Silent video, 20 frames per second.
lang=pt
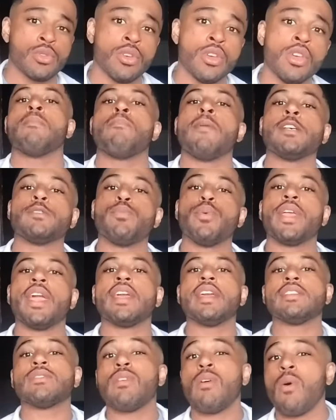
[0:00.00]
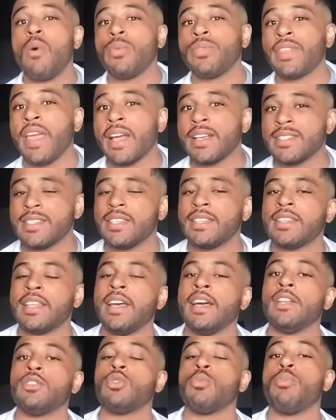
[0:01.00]
Mas por que, que isso acontece
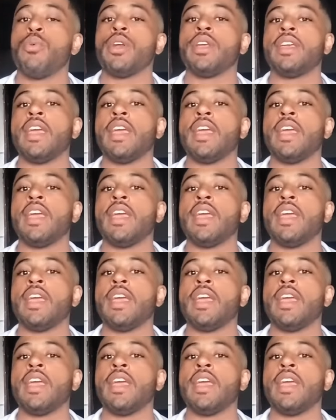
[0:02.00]
tanto? Por que,